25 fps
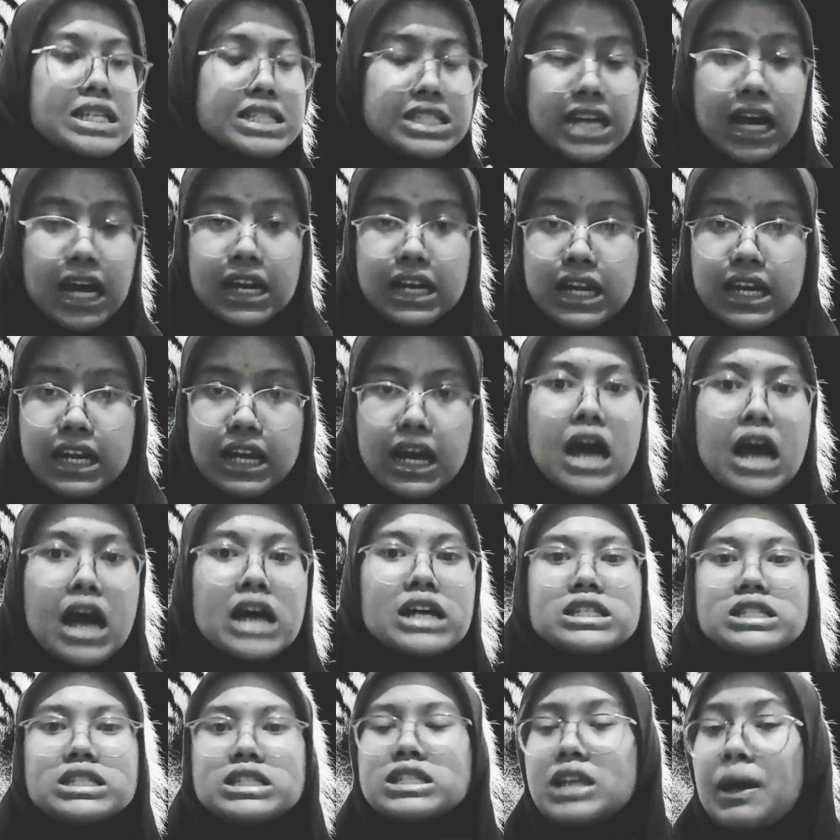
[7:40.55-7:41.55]
jadi
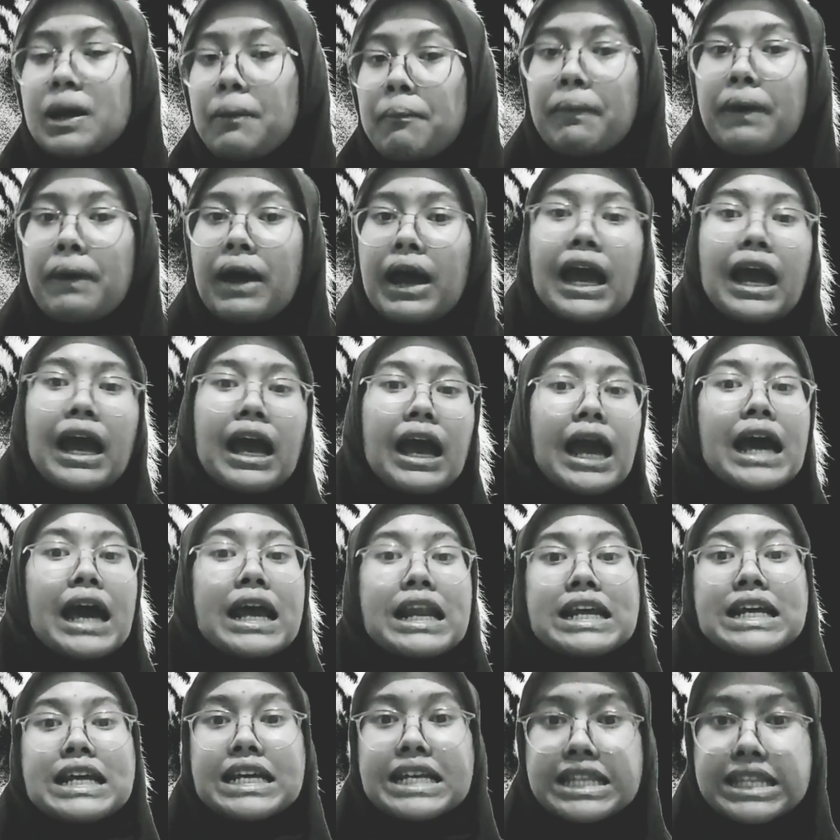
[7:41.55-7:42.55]
cep
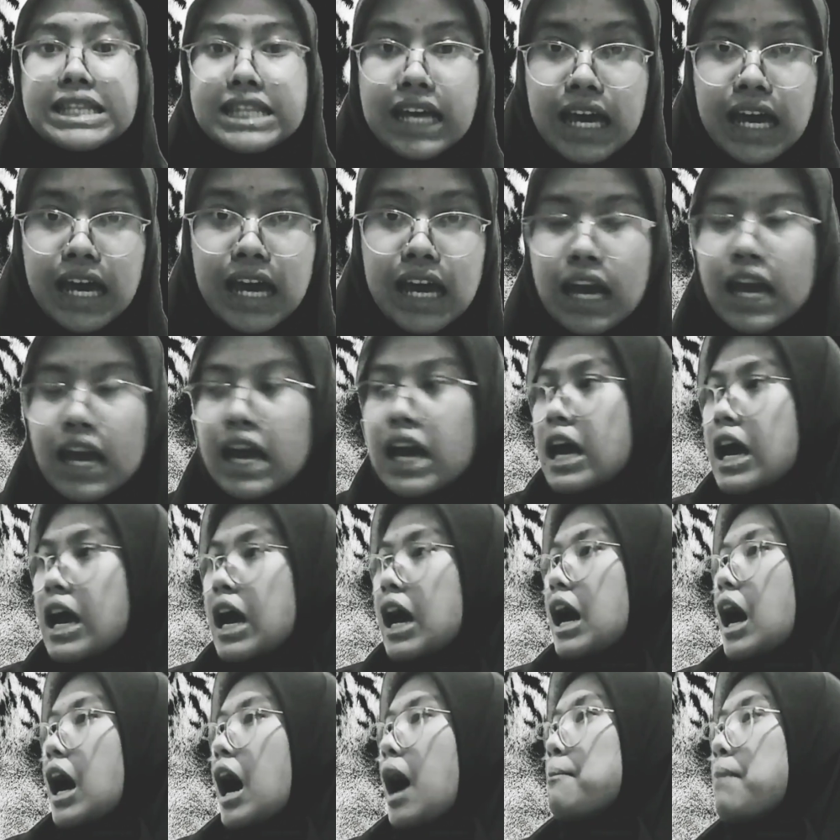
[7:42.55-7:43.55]
erik teh
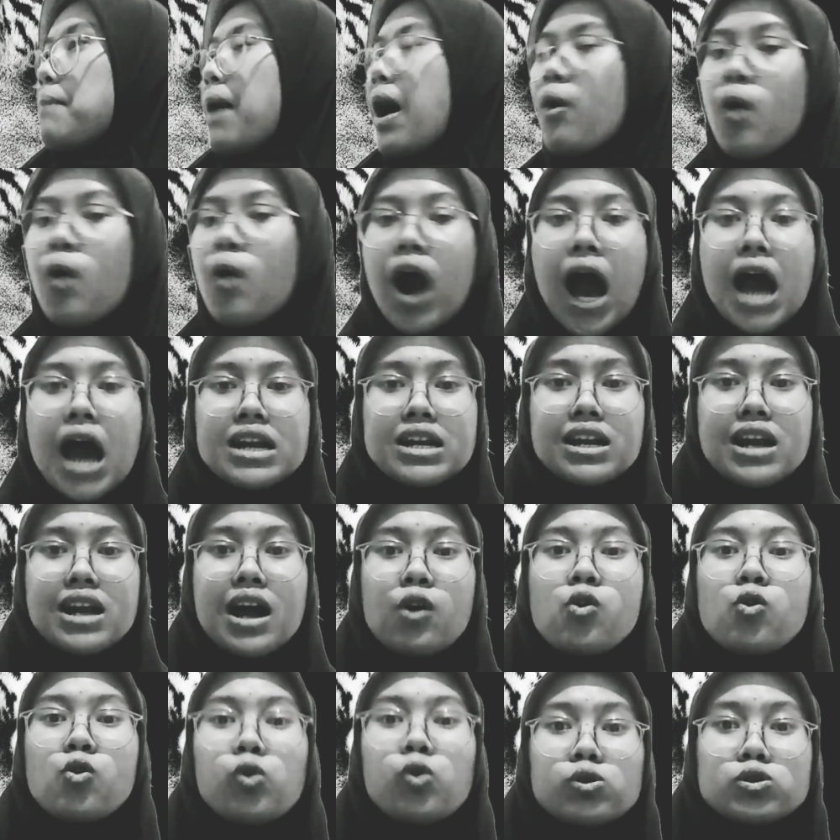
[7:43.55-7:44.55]
ngabawa
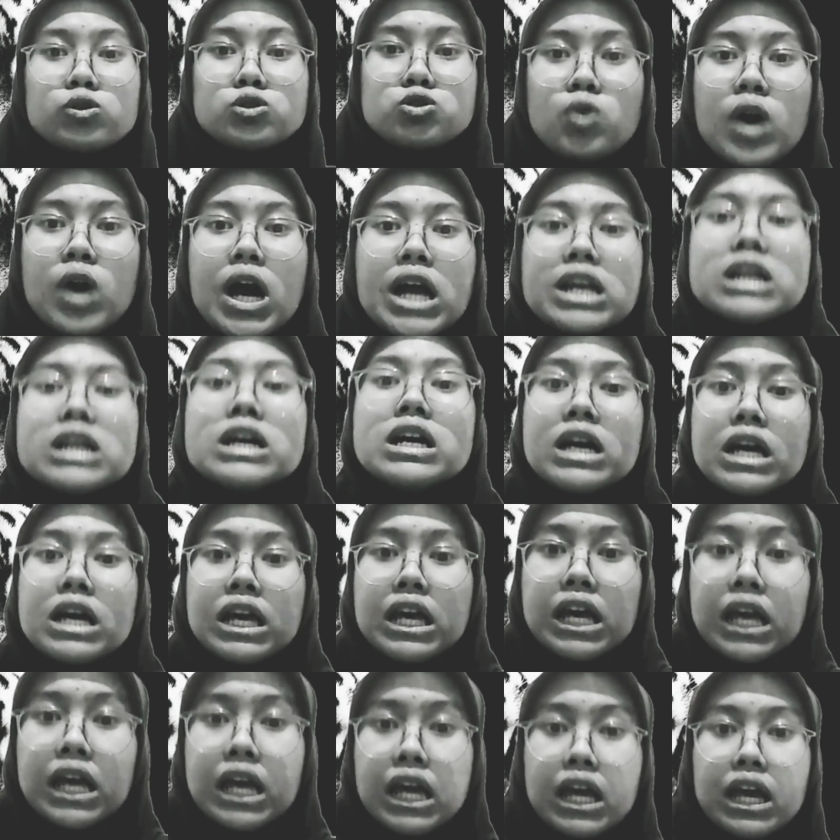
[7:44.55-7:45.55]
adina ku kurusukan
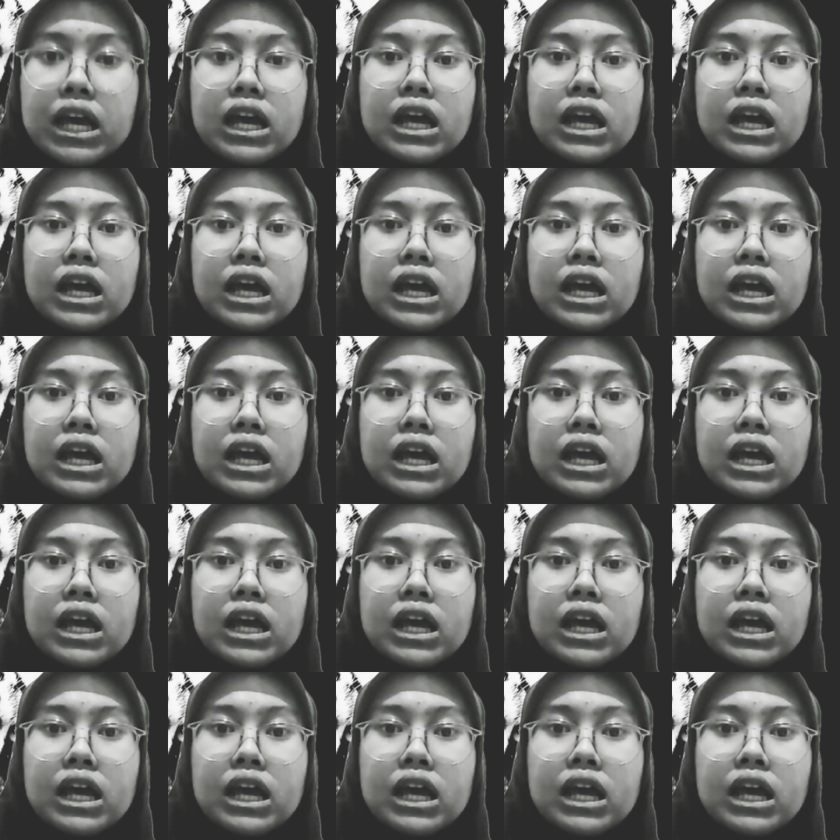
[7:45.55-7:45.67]
deui